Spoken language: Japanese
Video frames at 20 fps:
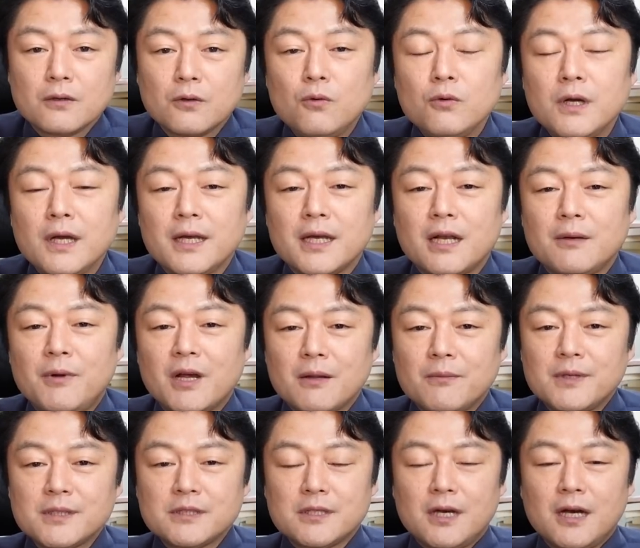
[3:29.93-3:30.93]
今回選ばれ
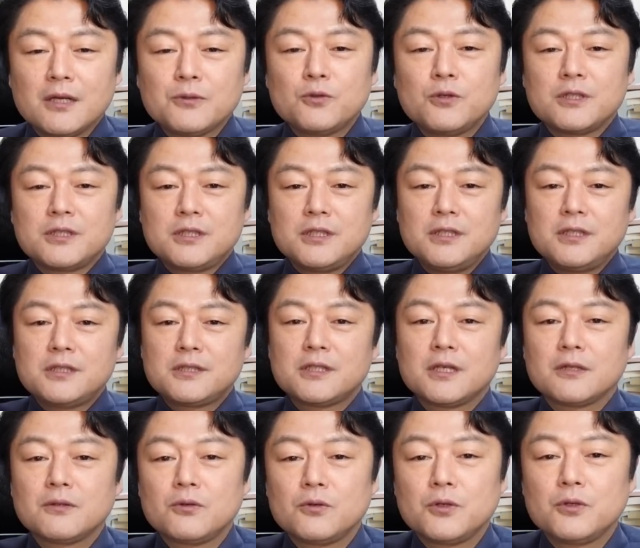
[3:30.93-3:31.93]
ました羽鳥慎一
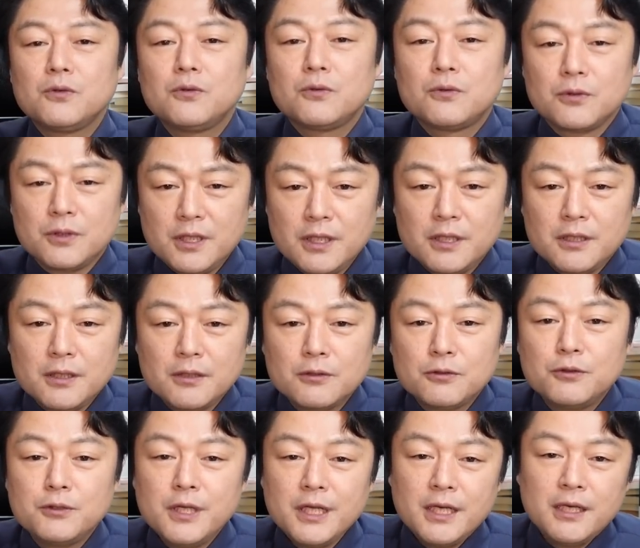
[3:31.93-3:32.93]
さんのように
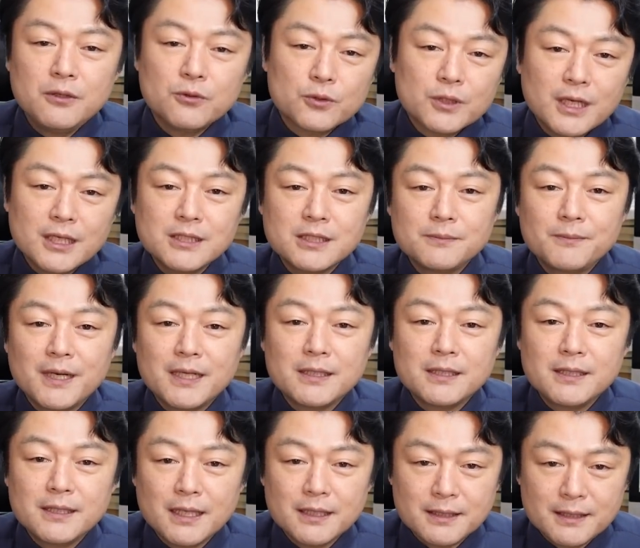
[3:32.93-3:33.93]
フリーの立場
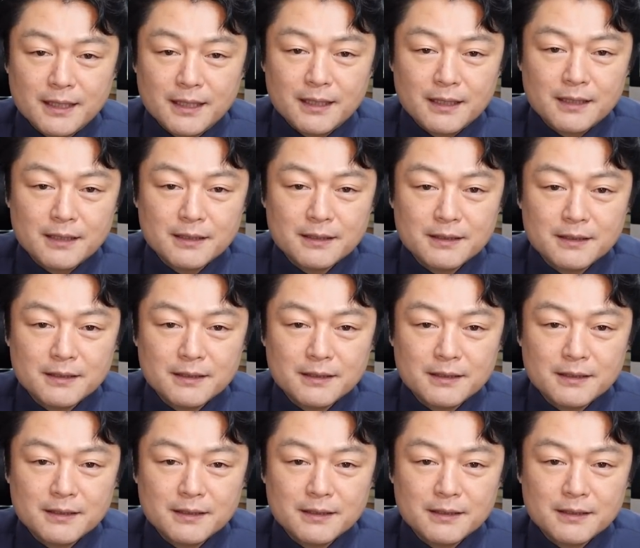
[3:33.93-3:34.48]
になって、